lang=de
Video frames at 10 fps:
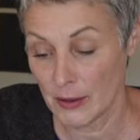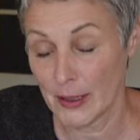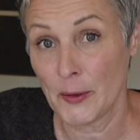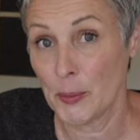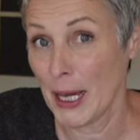
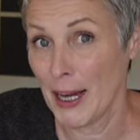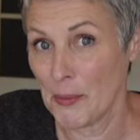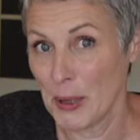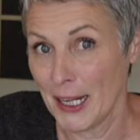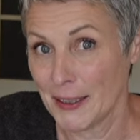das
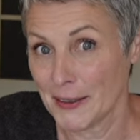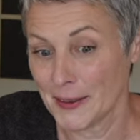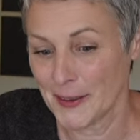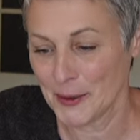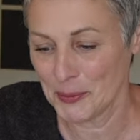
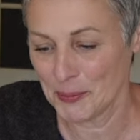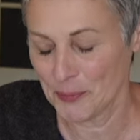bearbeitest.